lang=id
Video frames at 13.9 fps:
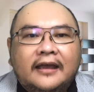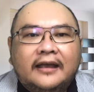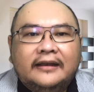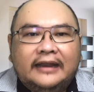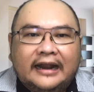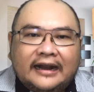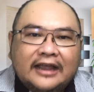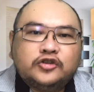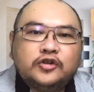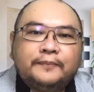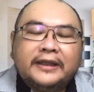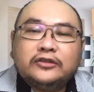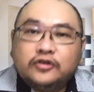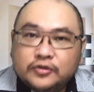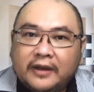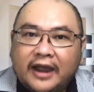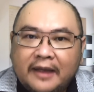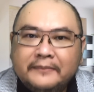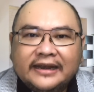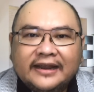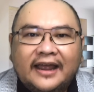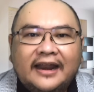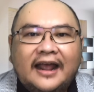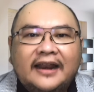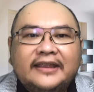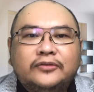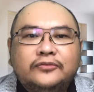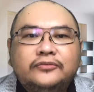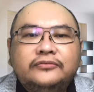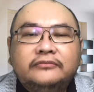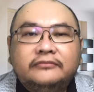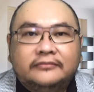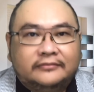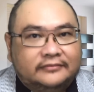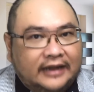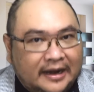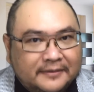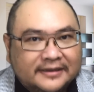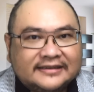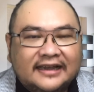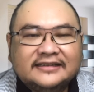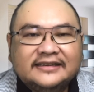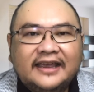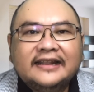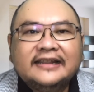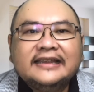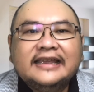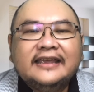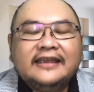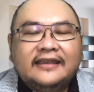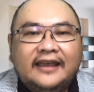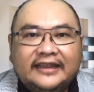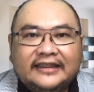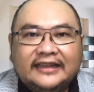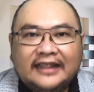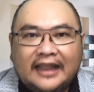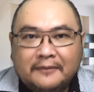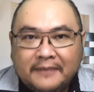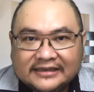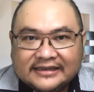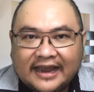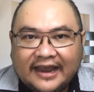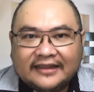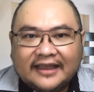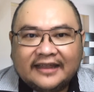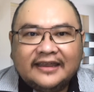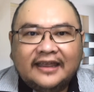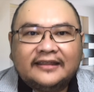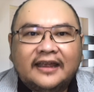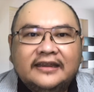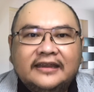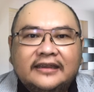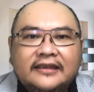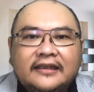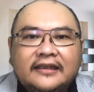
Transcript: Dan Rasul Petrus mengaminkan hal itu dalam kesaksian yang kita telah baca ayat-ayatnya tadi